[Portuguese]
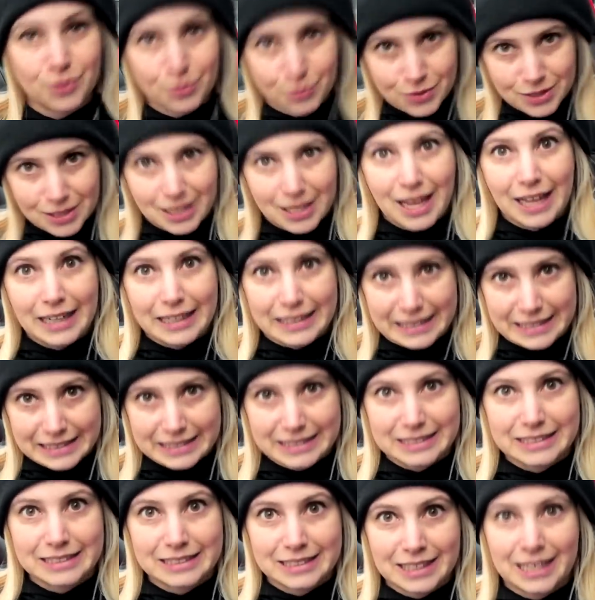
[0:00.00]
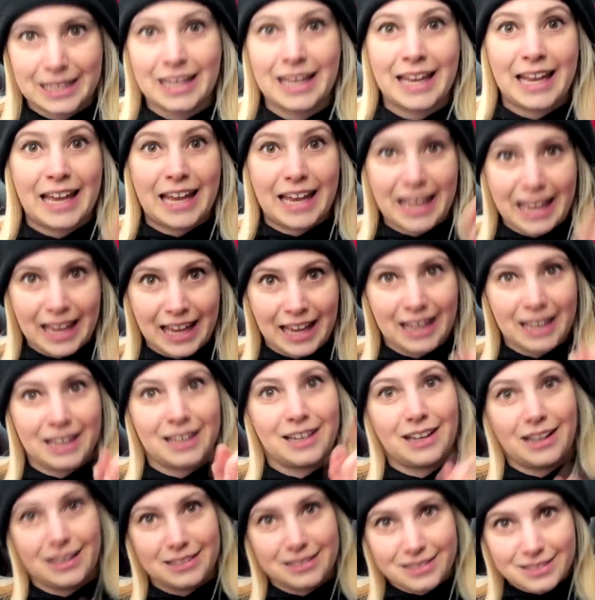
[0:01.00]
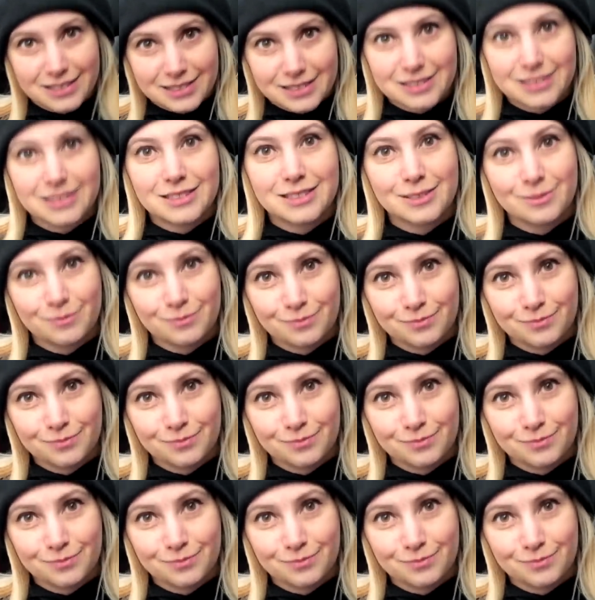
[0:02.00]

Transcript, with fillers: vamos ser realistas, né? Realistas.